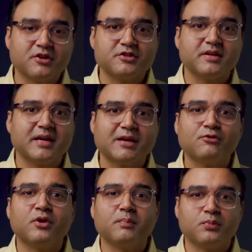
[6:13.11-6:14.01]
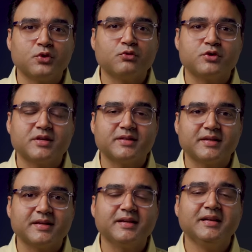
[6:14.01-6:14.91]
फंक्शनिंग है वो इम्प्रूव हो
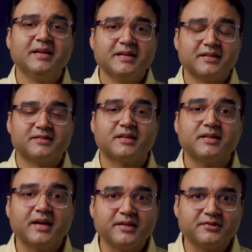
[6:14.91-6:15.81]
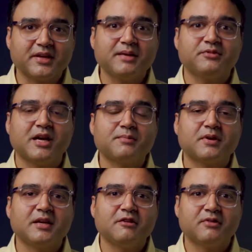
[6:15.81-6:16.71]
जाती है ज़्यादा एंजाइम्स
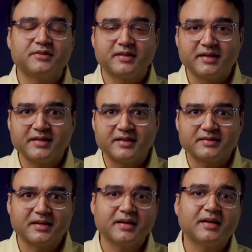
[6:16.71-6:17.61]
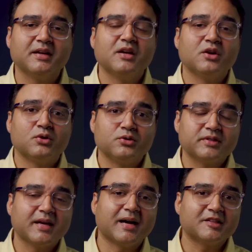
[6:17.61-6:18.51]
आपका लीवर सिक्रीट करता है
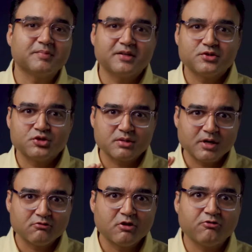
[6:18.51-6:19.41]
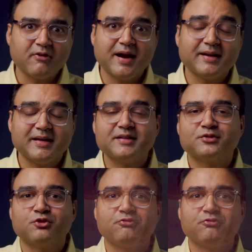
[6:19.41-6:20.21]
उसके आसपास जो जमा हुआ फैट है जिसको